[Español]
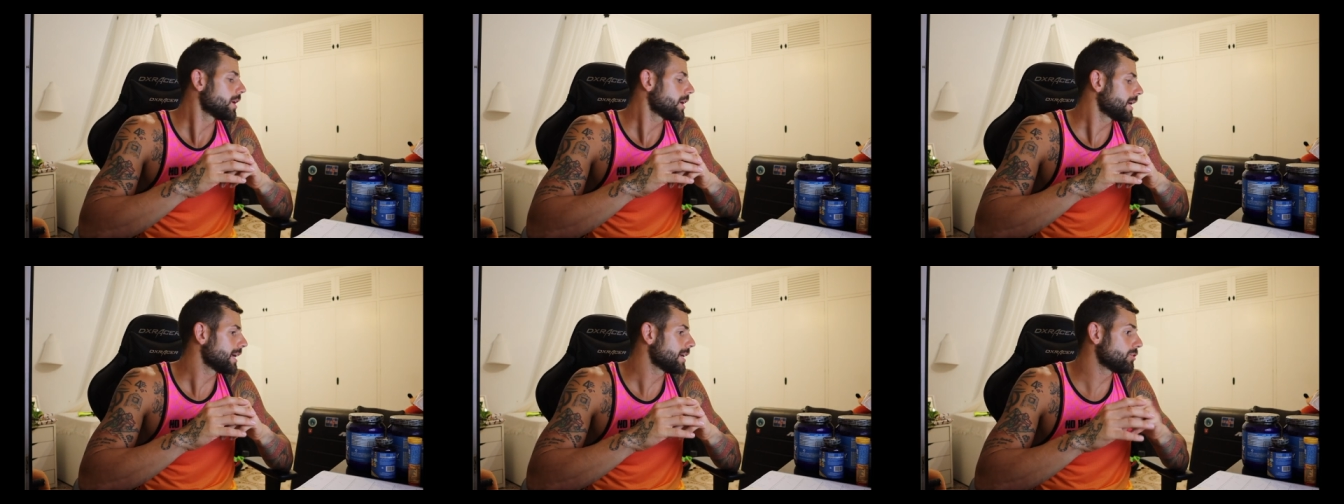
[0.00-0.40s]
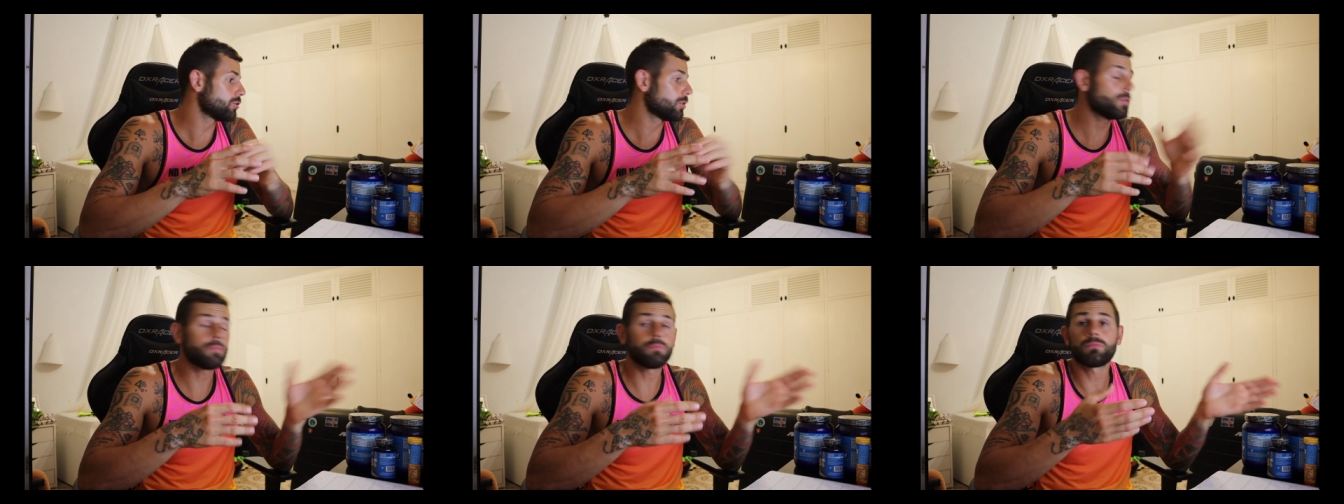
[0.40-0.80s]
Eh,
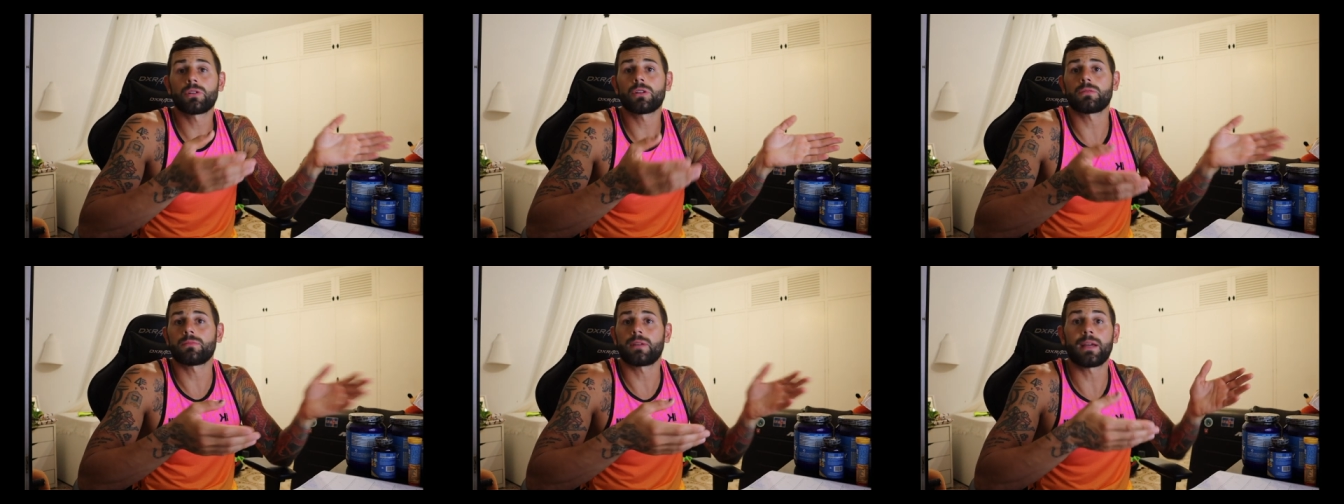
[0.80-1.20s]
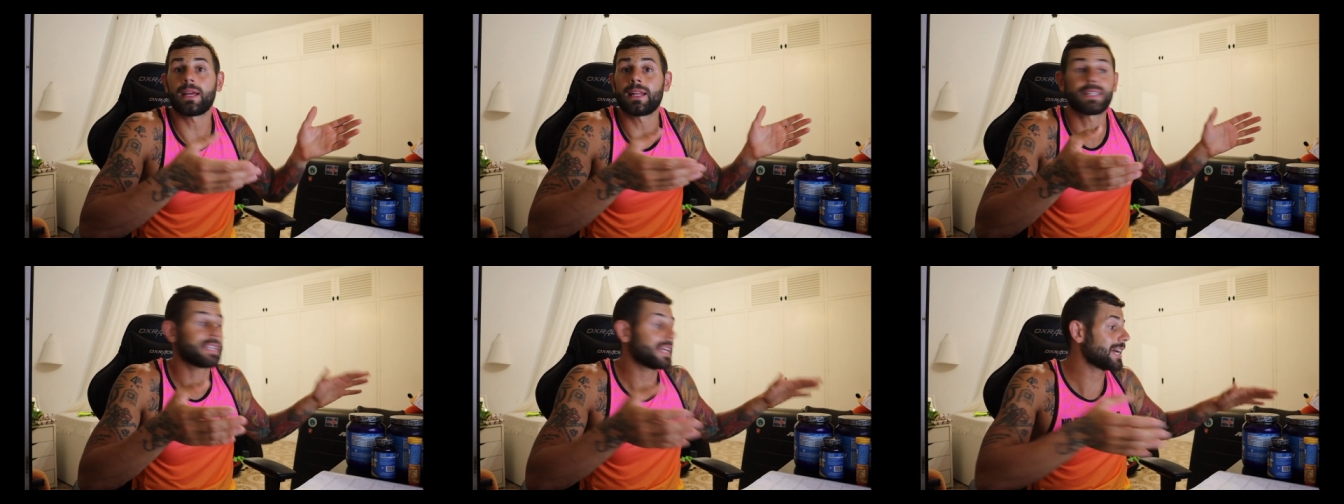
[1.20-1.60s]
yo, bueno,
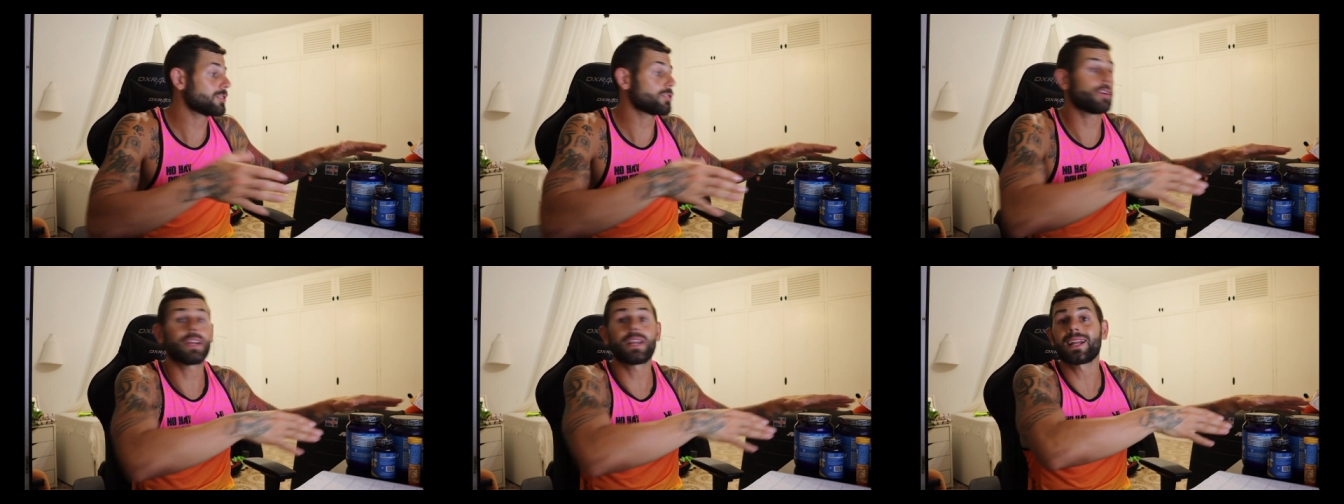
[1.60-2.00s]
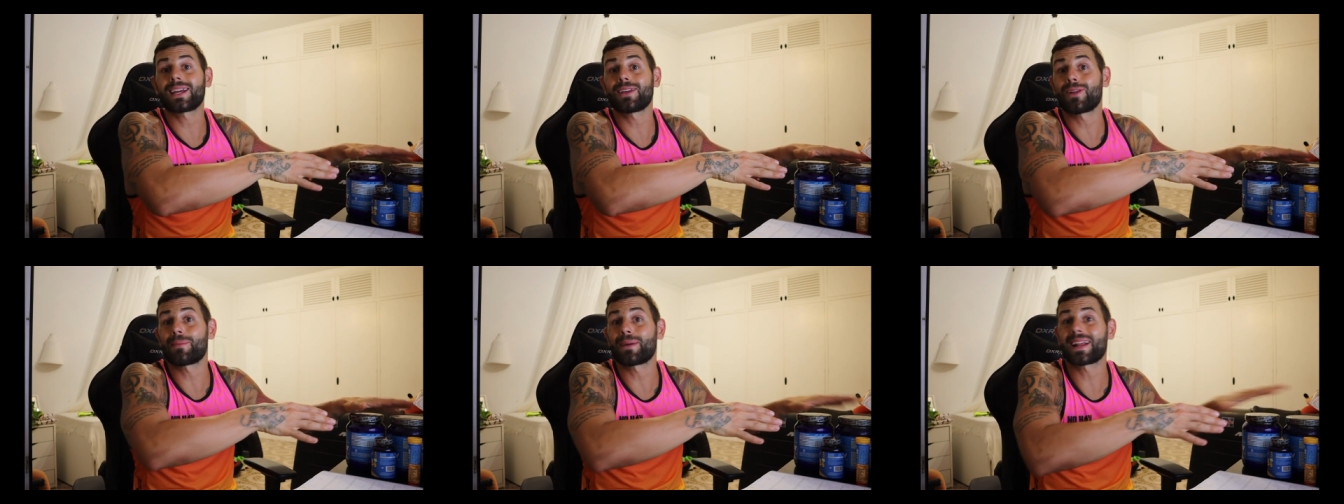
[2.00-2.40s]
en este caso ahora he
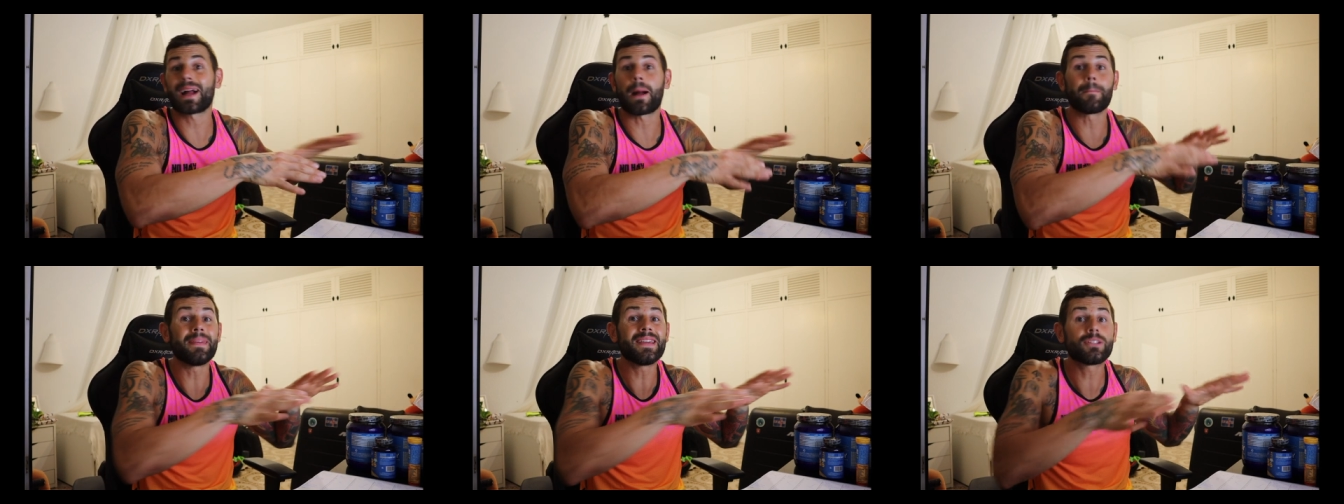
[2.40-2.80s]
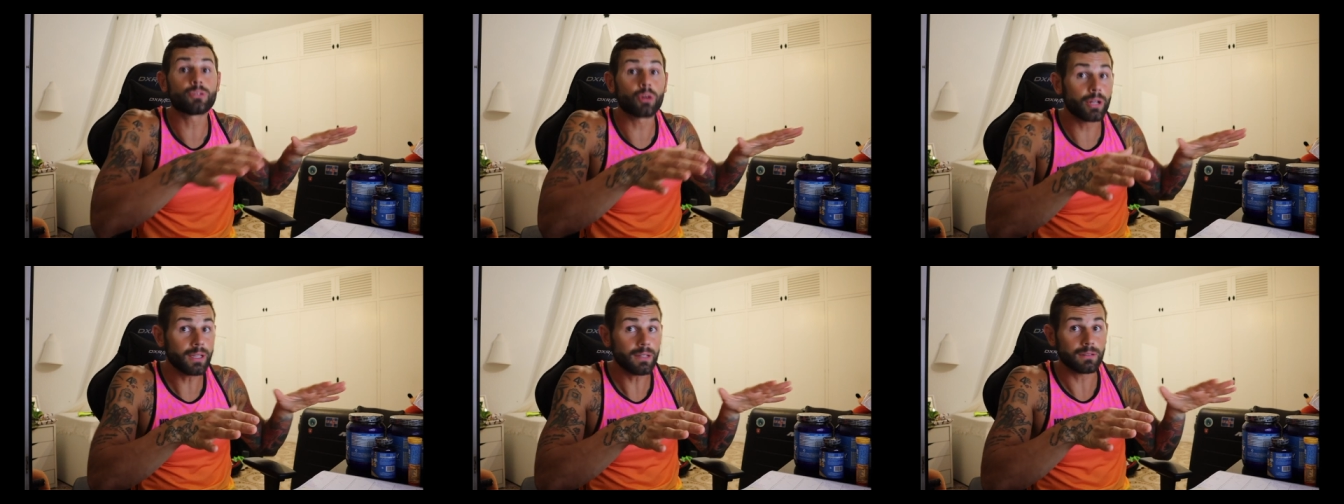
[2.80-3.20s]
elegido la marca
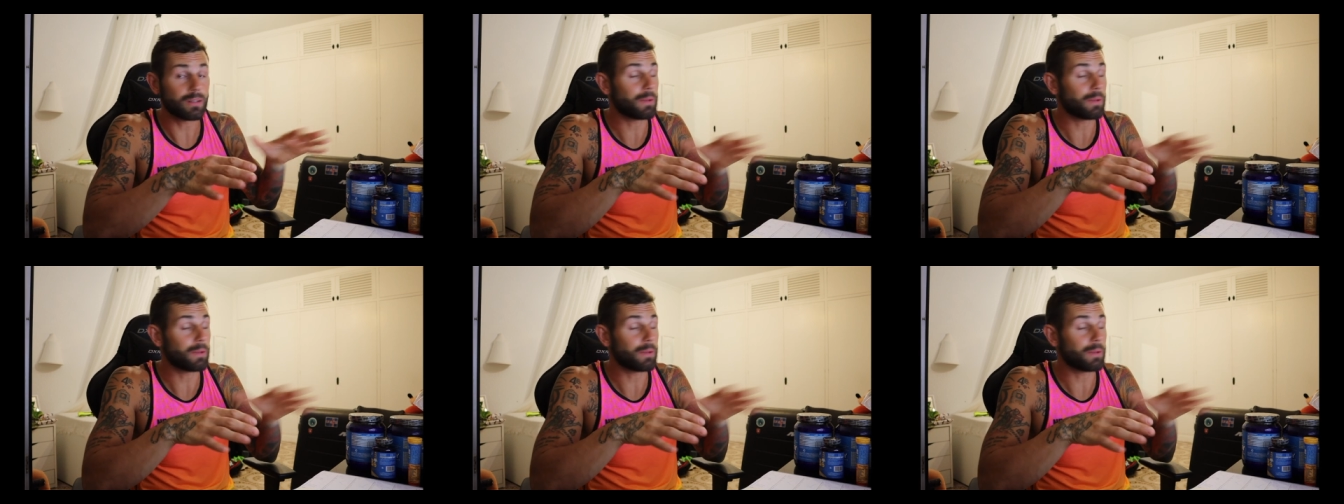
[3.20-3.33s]
Victory.